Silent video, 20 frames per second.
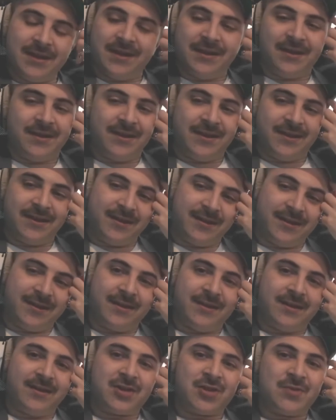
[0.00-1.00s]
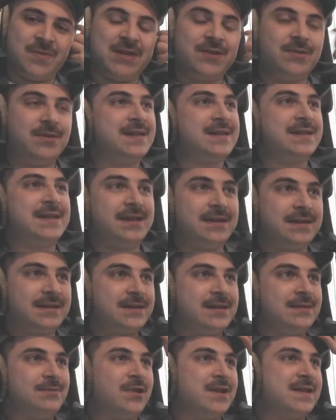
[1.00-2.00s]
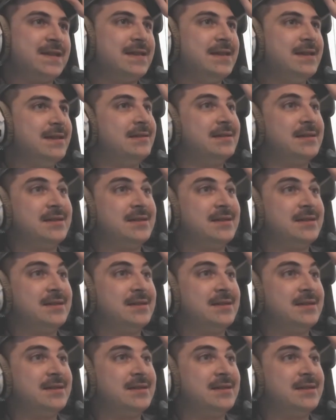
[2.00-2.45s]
Euh, je m'y suis essayé ces mois-ci.